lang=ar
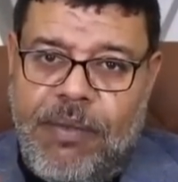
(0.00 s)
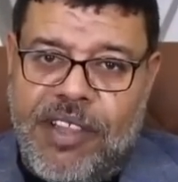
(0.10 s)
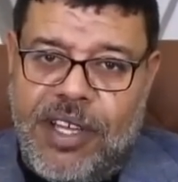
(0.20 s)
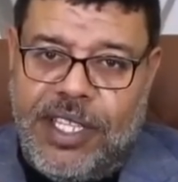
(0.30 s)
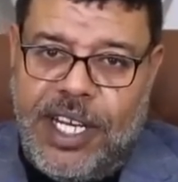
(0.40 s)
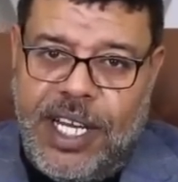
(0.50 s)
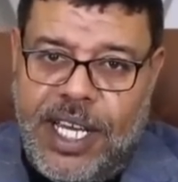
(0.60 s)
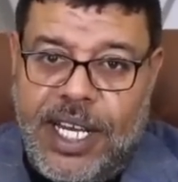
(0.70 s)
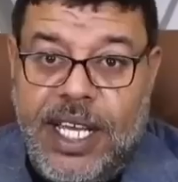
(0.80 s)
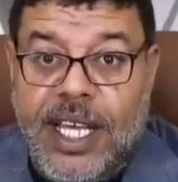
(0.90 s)
المصادر
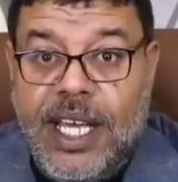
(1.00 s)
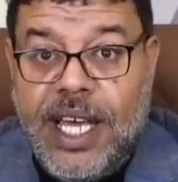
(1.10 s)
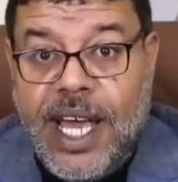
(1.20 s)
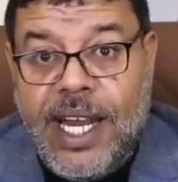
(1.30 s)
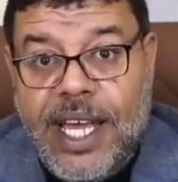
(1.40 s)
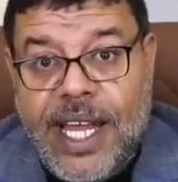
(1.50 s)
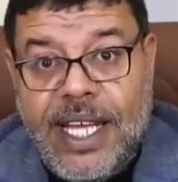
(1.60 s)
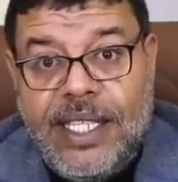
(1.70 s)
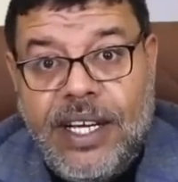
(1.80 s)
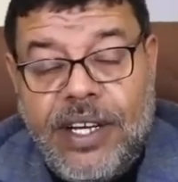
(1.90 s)
الان الان
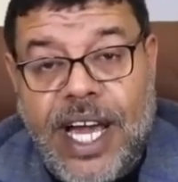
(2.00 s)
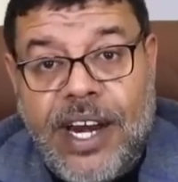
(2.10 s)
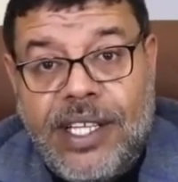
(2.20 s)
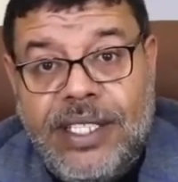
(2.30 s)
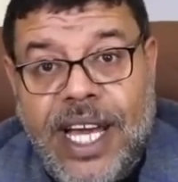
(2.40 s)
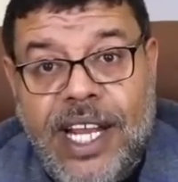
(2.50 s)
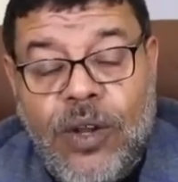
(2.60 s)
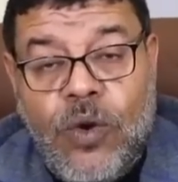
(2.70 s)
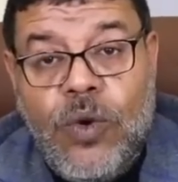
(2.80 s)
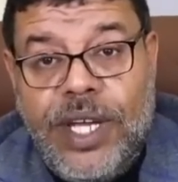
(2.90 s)
عندك رد على
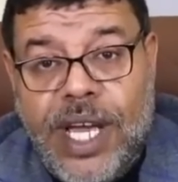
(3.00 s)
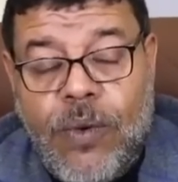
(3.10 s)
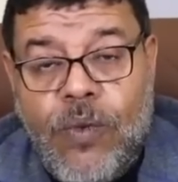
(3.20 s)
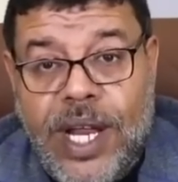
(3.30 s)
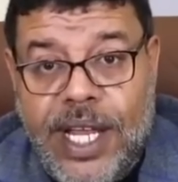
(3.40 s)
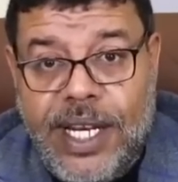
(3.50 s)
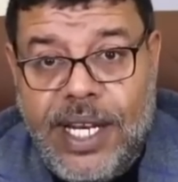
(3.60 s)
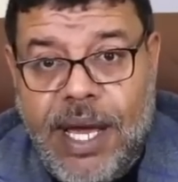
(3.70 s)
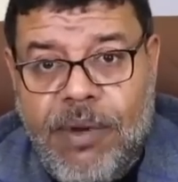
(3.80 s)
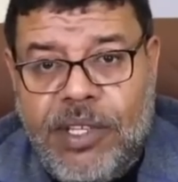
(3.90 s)
الخوئي
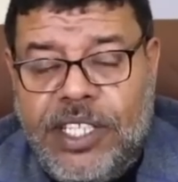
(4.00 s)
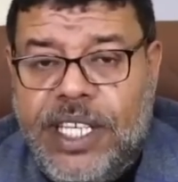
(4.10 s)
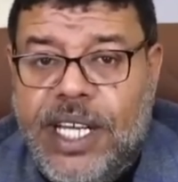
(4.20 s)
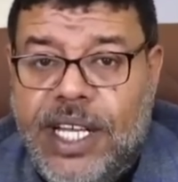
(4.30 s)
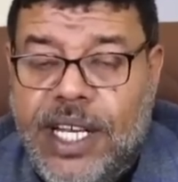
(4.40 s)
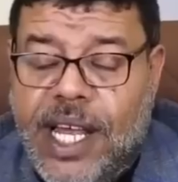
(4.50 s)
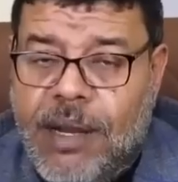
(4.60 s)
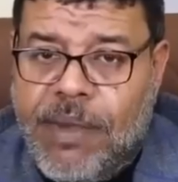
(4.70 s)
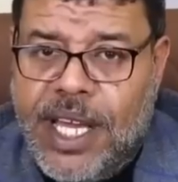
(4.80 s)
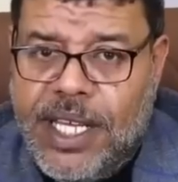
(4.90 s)
اولا قبل ما تتجه
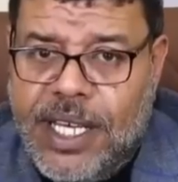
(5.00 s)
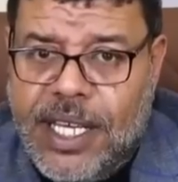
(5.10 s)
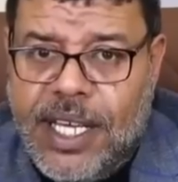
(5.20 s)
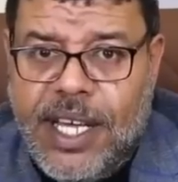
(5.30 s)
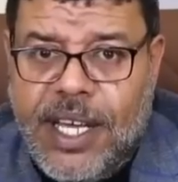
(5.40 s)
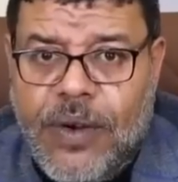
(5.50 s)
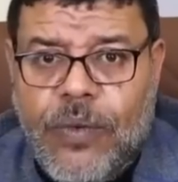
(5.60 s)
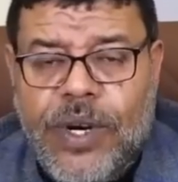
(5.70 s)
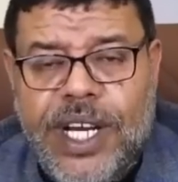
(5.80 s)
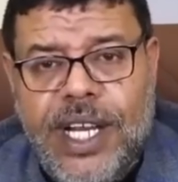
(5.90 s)
للالباني
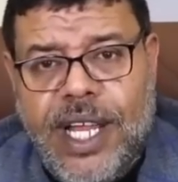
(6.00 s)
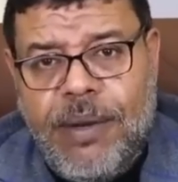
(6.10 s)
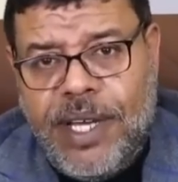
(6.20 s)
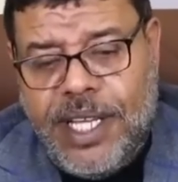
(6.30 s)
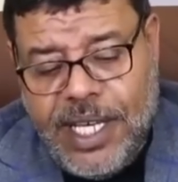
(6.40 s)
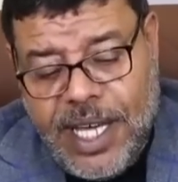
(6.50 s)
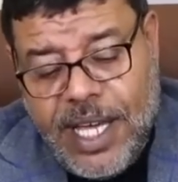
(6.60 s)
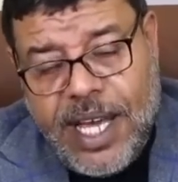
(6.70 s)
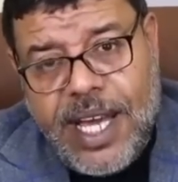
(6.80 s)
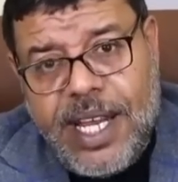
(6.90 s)
وغير الالباني
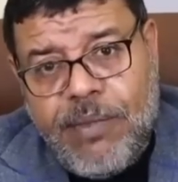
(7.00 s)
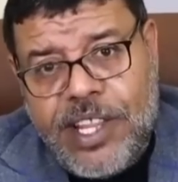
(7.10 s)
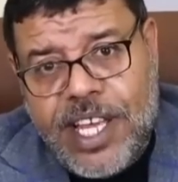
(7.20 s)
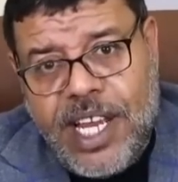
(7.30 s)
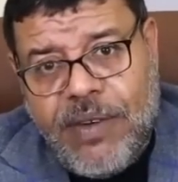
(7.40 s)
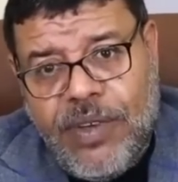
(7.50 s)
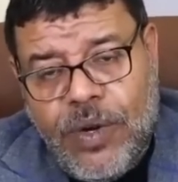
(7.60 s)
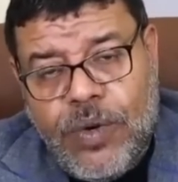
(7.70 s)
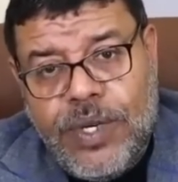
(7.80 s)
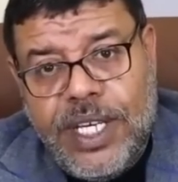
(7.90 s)
انا بسالك في
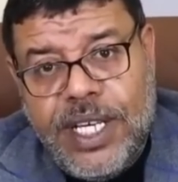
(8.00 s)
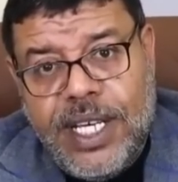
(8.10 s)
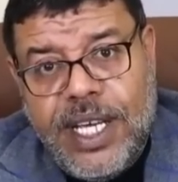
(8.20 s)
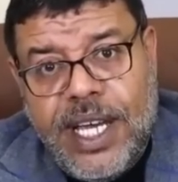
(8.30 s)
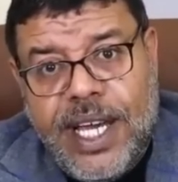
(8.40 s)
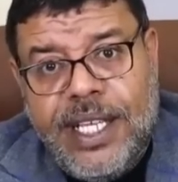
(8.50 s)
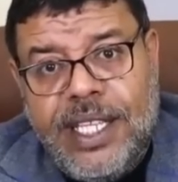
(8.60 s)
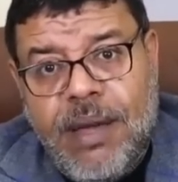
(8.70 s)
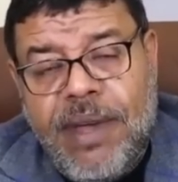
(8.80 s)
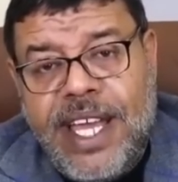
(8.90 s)
الخوئي
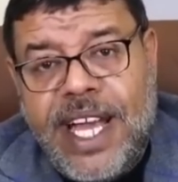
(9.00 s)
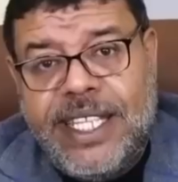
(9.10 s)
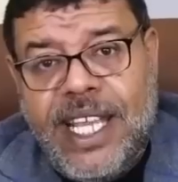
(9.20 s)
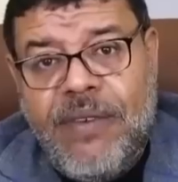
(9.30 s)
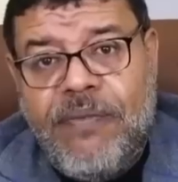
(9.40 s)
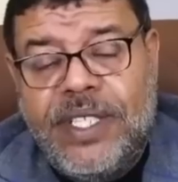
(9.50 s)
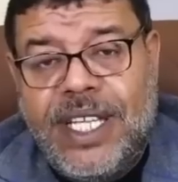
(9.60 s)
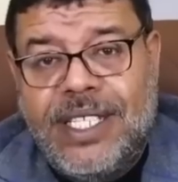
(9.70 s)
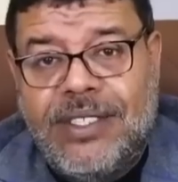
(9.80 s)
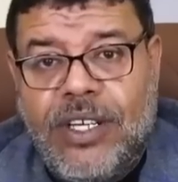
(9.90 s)
عندما يختلف في
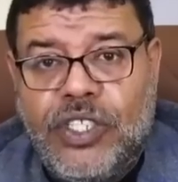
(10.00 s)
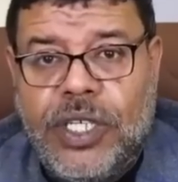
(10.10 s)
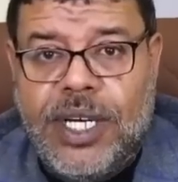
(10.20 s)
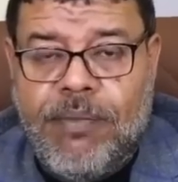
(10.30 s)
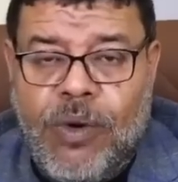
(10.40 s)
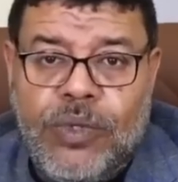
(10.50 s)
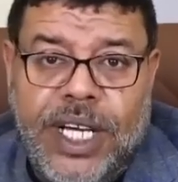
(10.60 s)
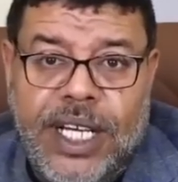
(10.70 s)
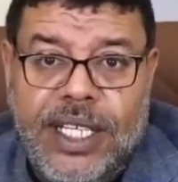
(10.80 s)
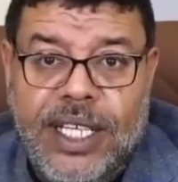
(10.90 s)
13
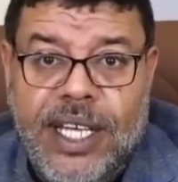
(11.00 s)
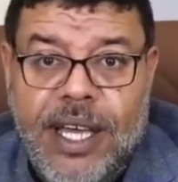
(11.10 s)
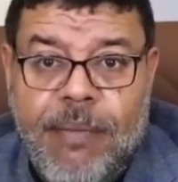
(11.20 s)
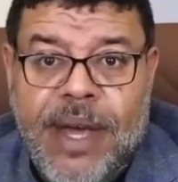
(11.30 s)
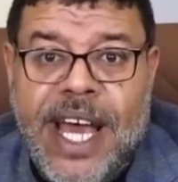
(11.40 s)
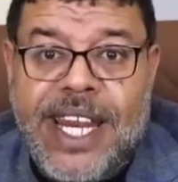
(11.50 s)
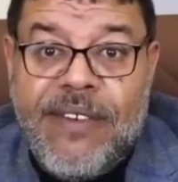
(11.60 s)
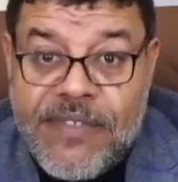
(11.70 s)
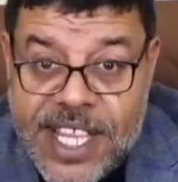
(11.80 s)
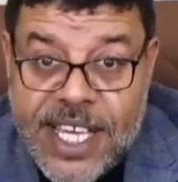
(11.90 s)
موضع مع
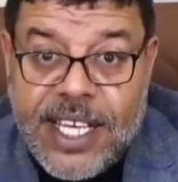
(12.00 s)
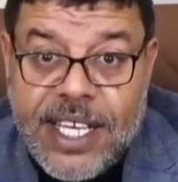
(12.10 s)
نفسي